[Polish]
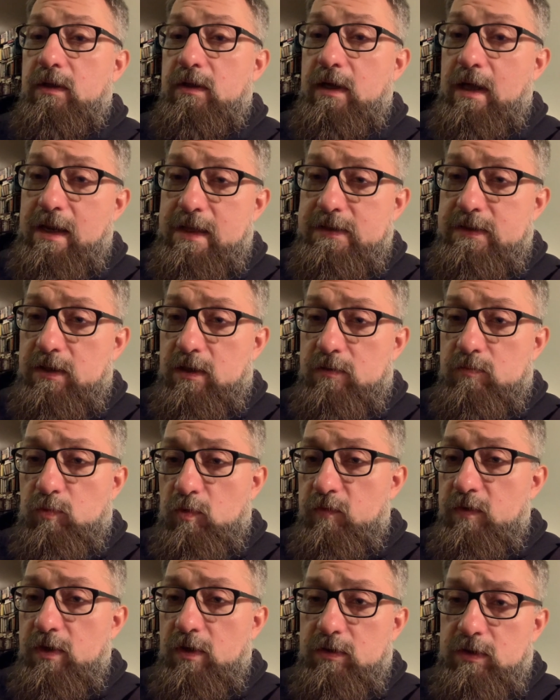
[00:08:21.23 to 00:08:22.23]
Galacjan
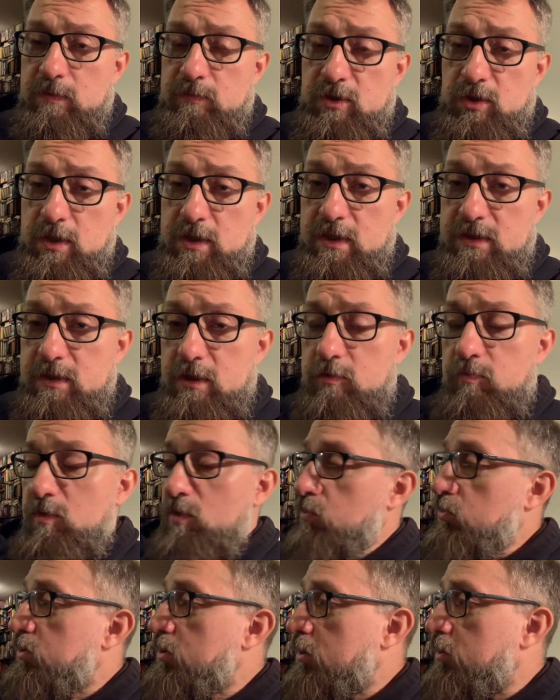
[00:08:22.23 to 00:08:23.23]
mówi o tym, że nie jesteśmy
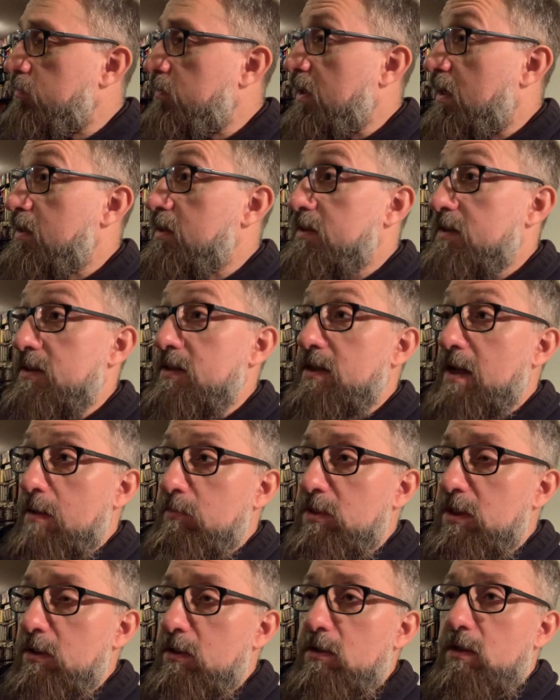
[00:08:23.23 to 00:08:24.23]
już dziećmi, ale
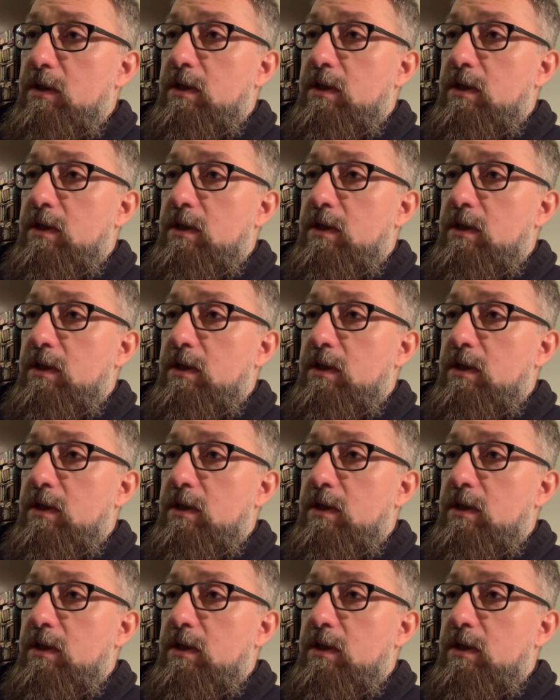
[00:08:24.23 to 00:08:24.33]
synami